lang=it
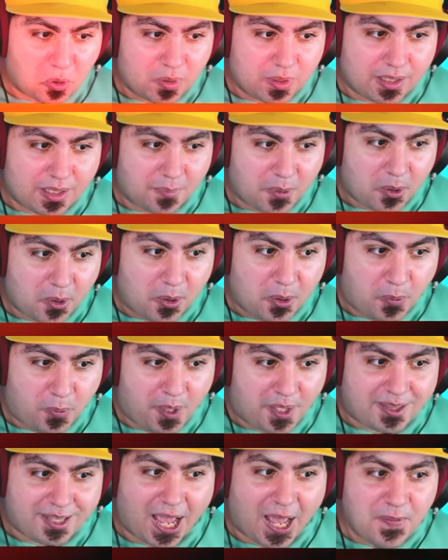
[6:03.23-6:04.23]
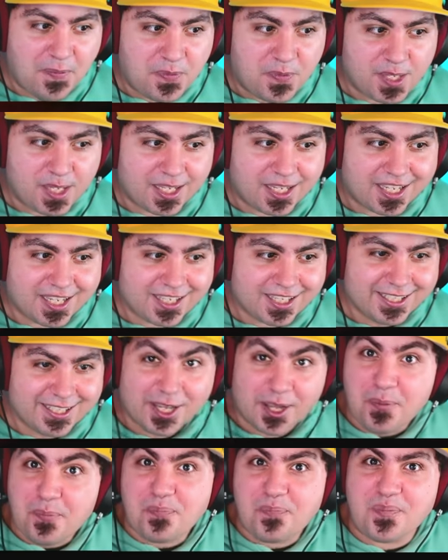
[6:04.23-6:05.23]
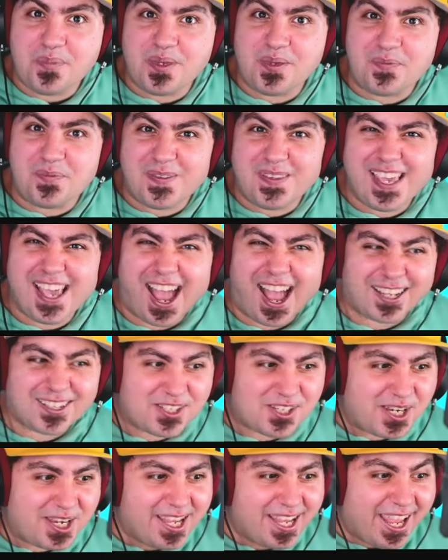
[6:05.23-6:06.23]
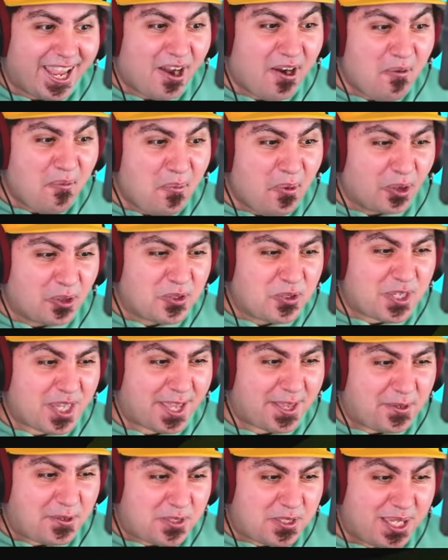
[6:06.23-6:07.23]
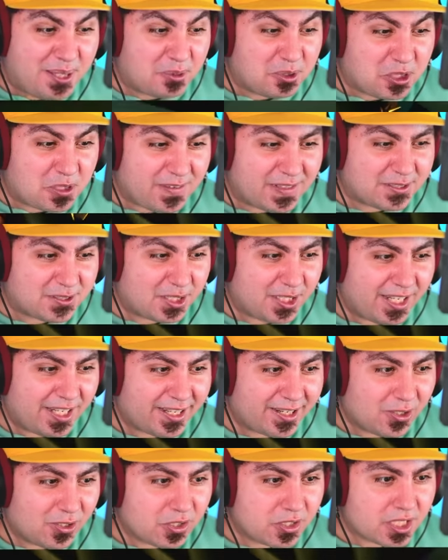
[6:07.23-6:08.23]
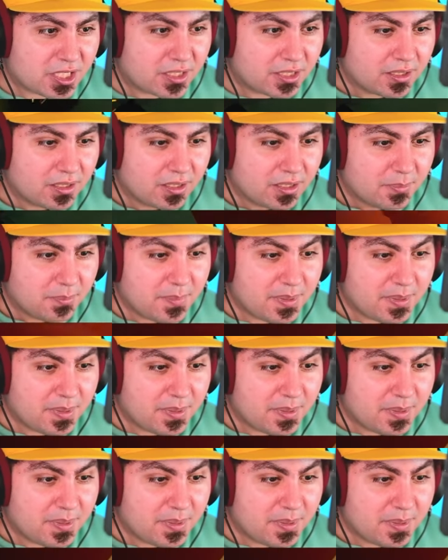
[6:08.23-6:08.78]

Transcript: Madonna, però inquietante, eh? Mi piace, è un buon segno, stiamo trovando delle cose.